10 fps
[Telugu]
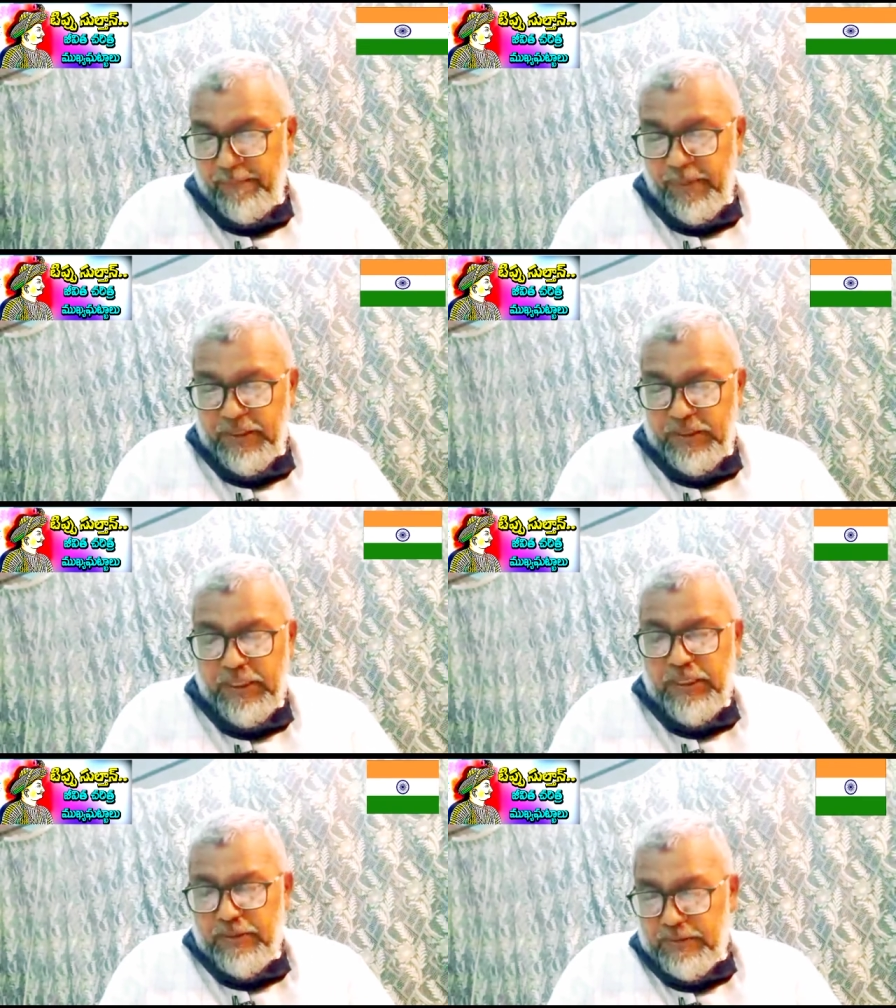
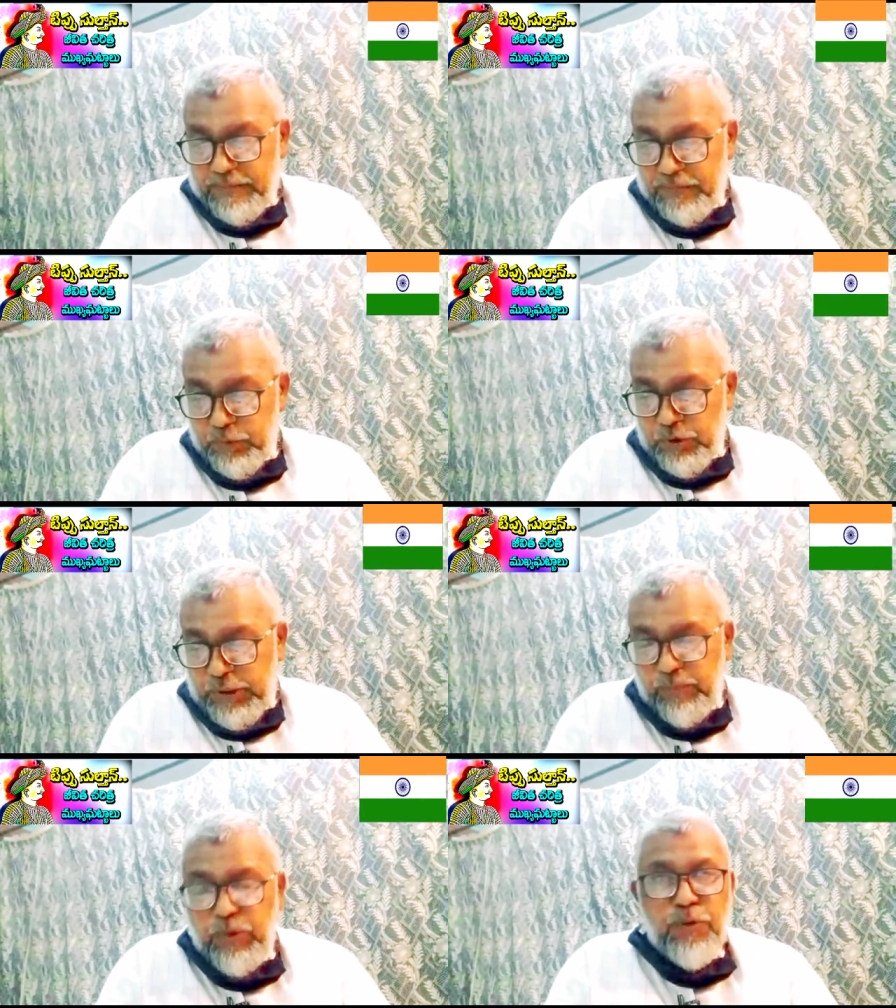బాసైల్
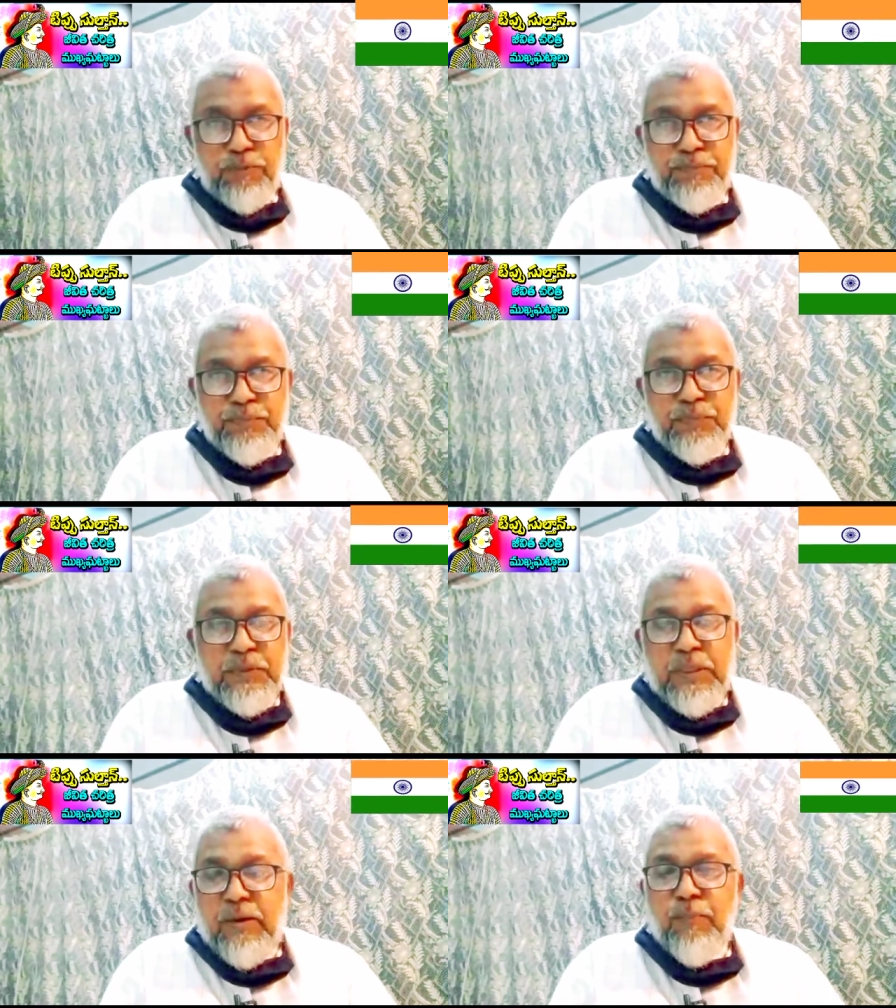యుద్ధంలో
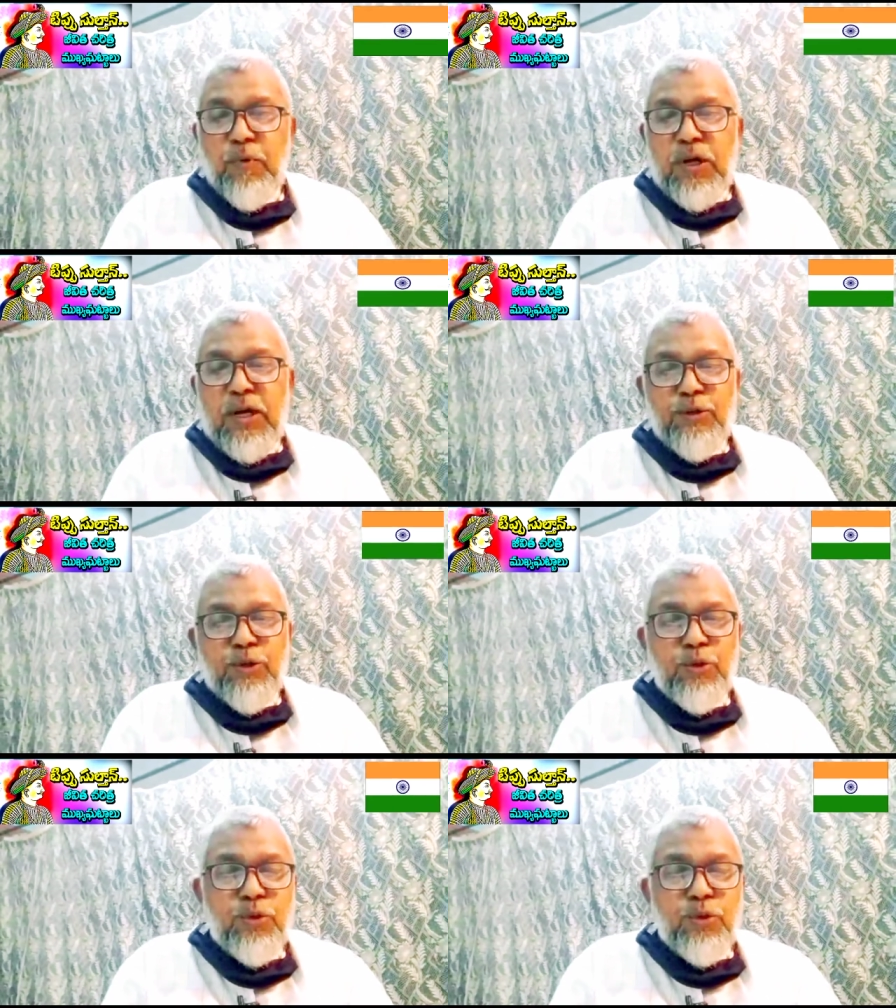పోరాడుతూ